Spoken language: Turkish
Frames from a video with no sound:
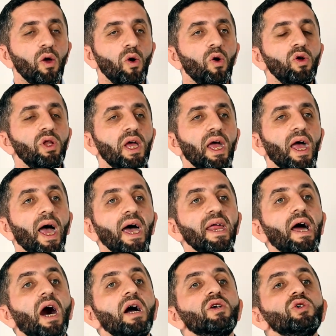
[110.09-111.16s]
Öyle her
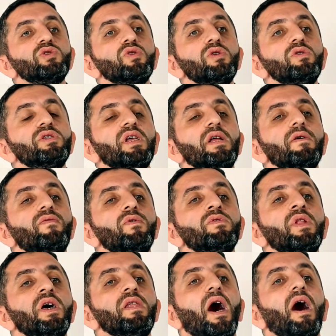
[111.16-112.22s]
ankesörlü
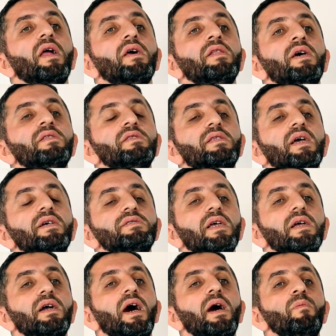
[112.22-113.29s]
telefondan aranan
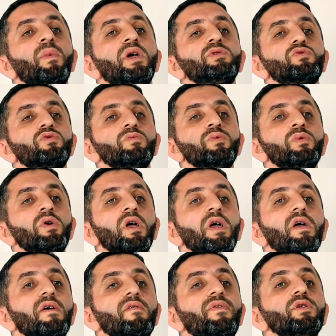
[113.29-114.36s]
TSK mensubu
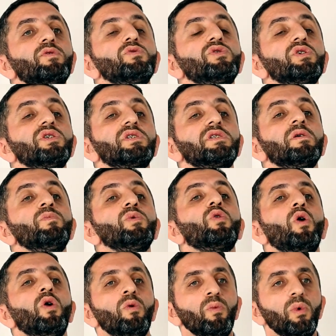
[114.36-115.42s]
FETÖ'cü işlemi
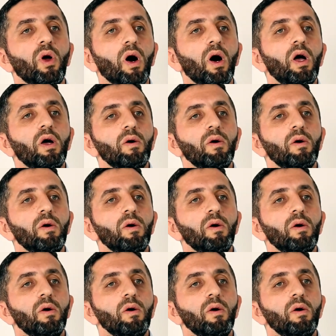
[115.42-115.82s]
görmüyor.